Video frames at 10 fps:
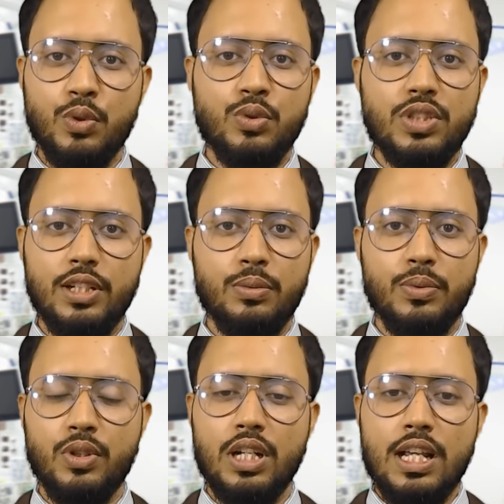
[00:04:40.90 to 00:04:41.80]
পুরুষদের
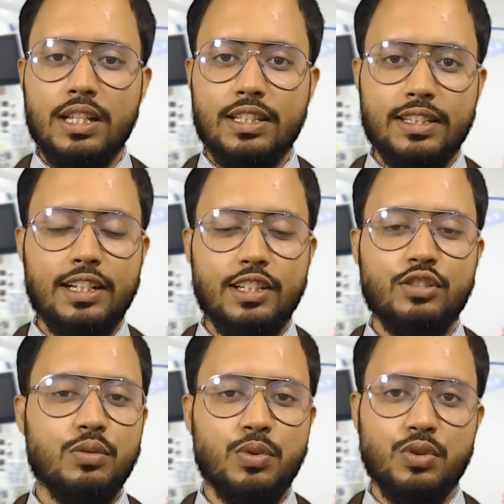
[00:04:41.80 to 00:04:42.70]
উপর তেতাল্লিশ
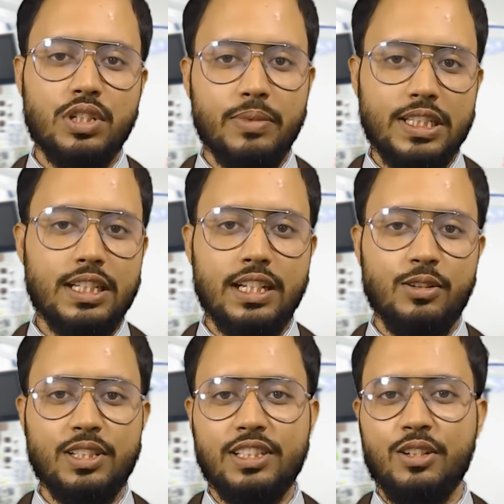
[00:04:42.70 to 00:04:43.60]
জন পুরুষকে বেছে নেওয়া
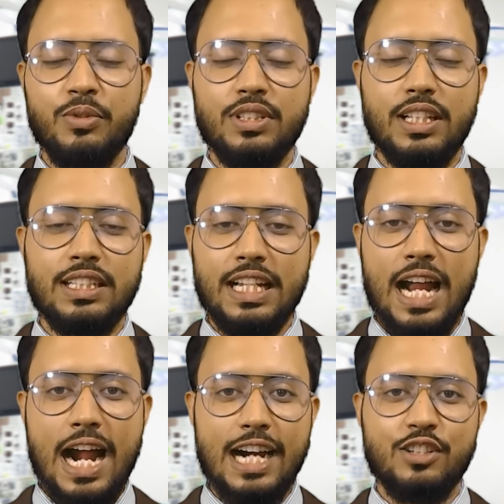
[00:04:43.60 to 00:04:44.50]
হয়েছিল এবং তাদেরকে
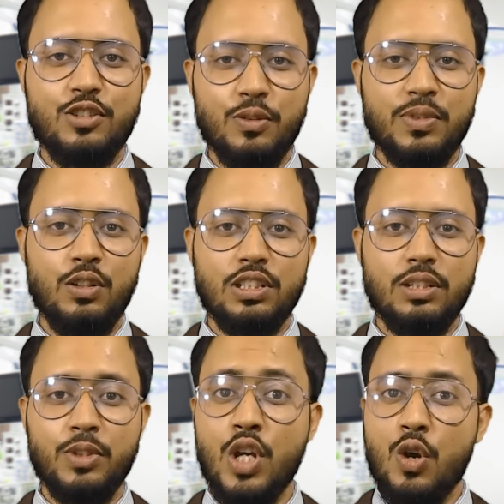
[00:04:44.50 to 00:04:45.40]
আট সপ্তাহ
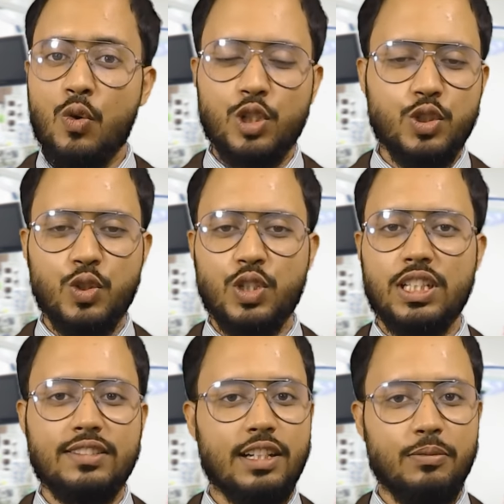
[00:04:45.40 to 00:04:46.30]
যাবৎ
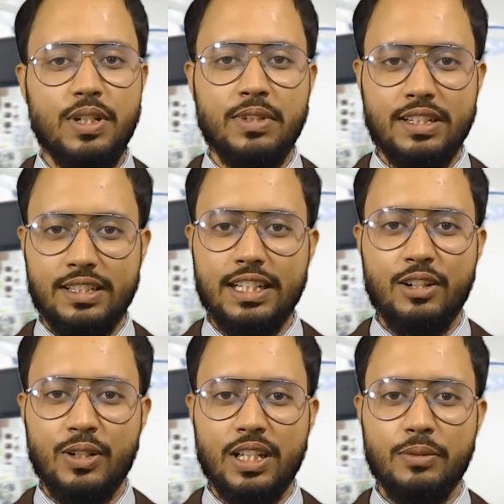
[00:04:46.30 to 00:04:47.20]
অশ্বগন্ধার সাপ্লিমেন্ট দেয়া
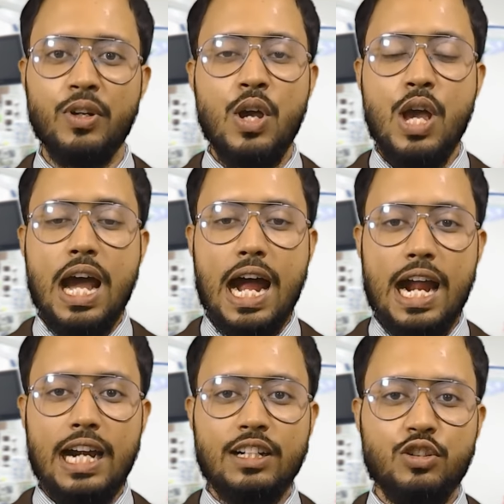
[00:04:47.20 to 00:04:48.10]
হয় এবং
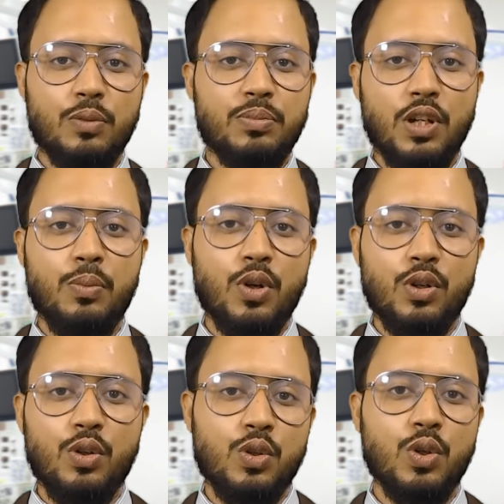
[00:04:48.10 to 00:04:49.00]
আট সপ্তাহ পর
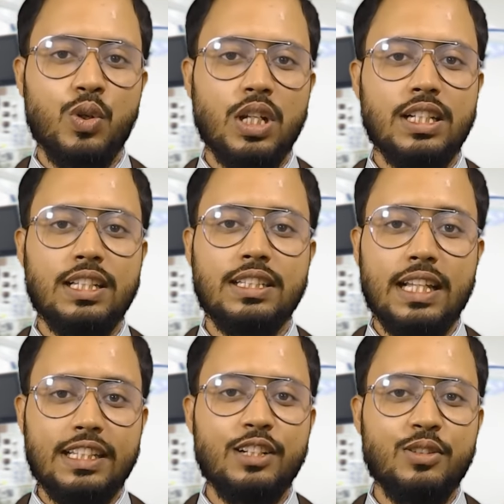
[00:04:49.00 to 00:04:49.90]
লক্ষ্য করা যায়
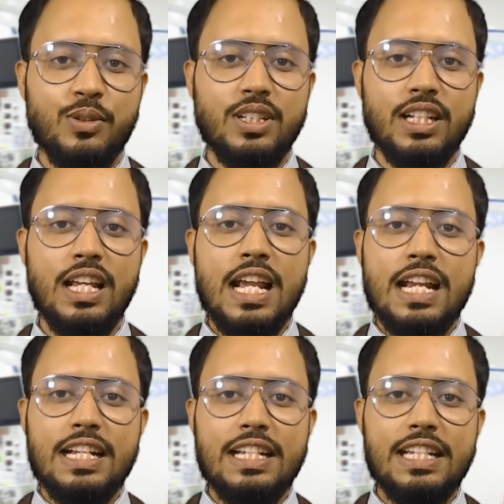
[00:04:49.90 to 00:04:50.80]
তাদের শরীরে
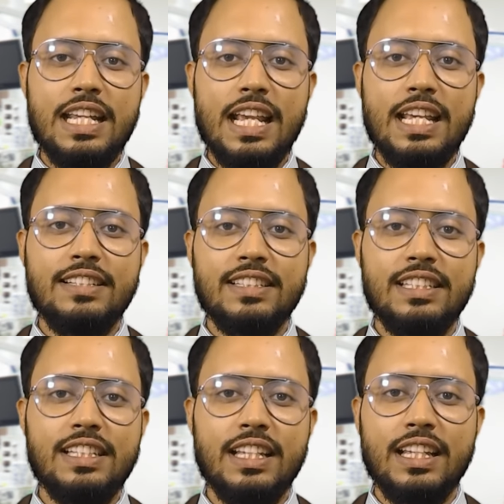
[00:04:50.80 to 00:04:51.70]

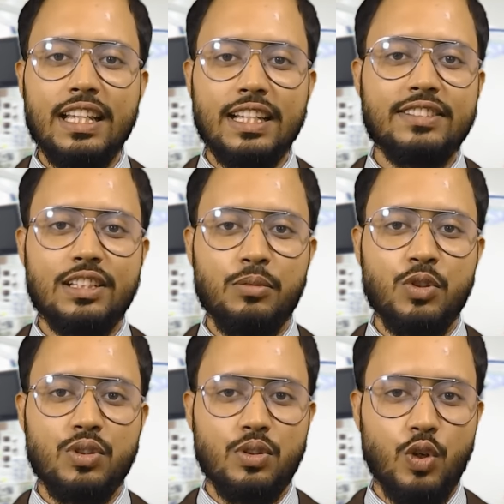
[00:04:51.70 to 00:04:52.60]
ডিএইচইএএস e
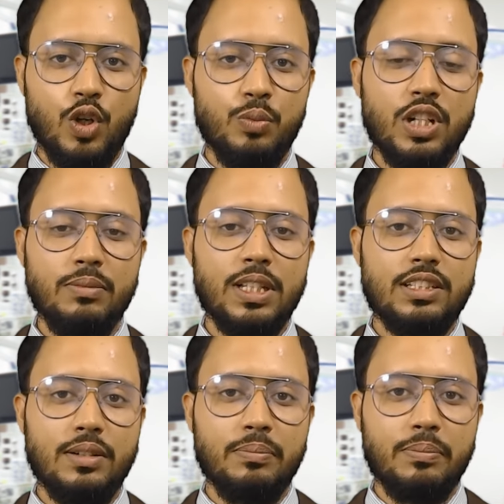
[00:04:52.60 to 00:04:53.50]
নামক হরমোনের
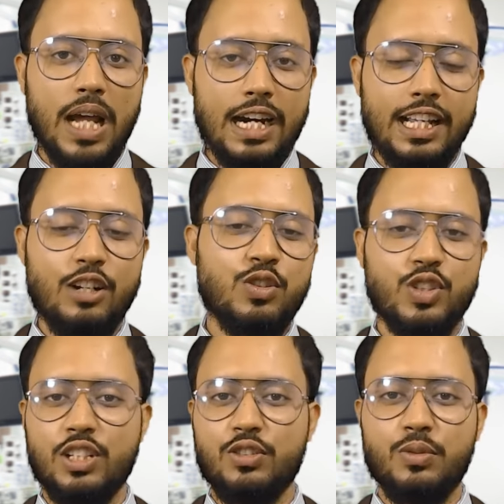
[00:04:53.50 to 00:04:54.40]
মাত্রা আঠারো
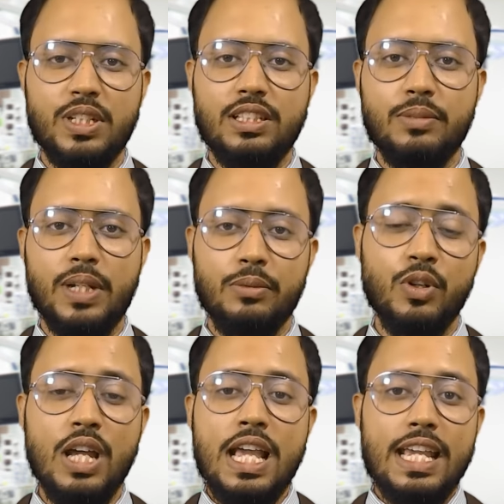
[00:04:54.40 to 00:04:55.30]
শতাংশ বৃদ্ধি পায় এবং
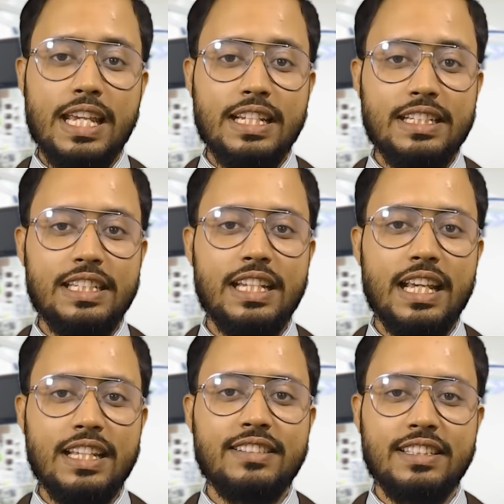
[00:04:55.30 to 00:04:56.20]
এই
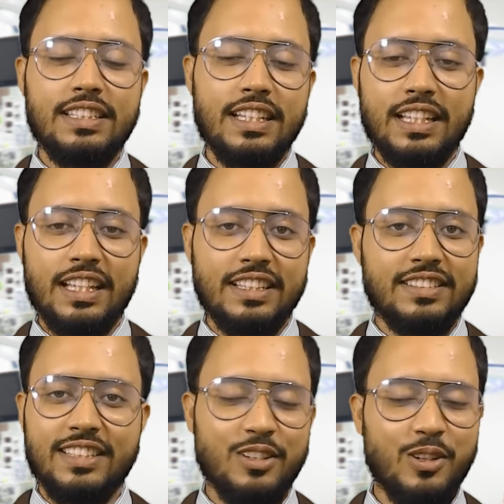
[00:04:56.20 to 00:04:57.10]
ডিএইচইএএস
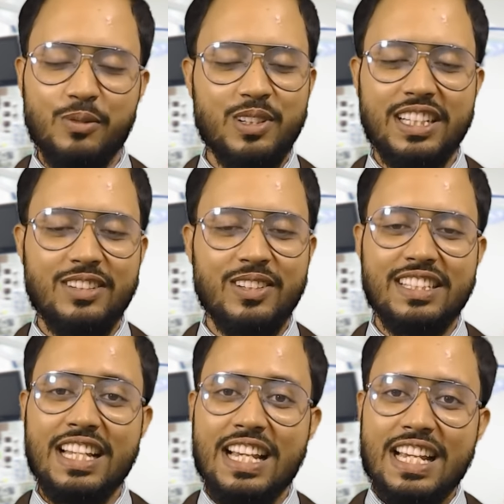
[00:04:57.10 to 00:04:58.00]
e যেই হরমোনটি
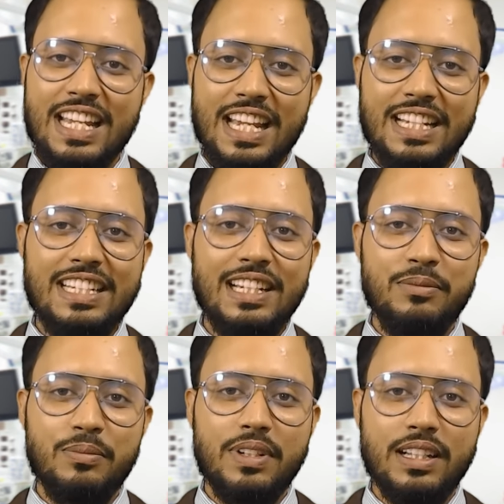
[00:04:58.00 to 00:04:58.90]
রয়েছে এটির
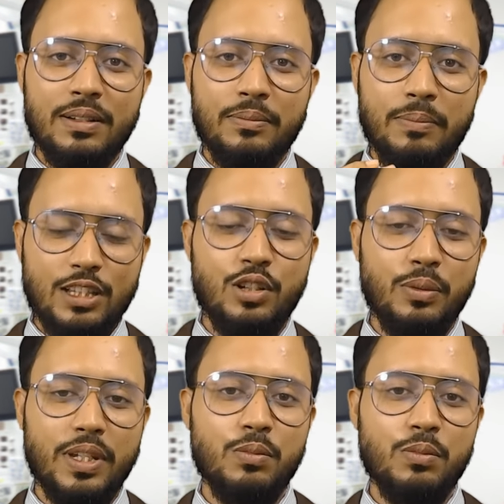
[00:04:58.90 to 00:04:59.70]
মাধ্যমেই